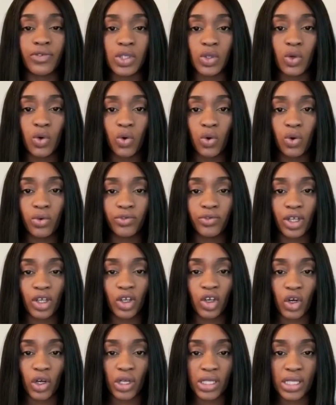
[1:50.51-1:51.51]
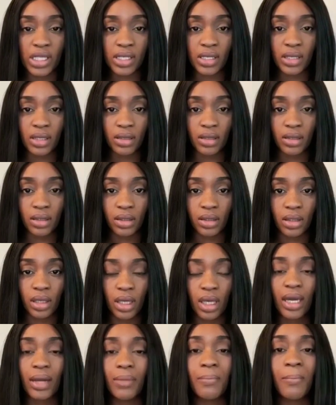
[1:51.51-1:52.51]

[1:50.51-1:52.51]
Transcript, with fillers: Covid-19 in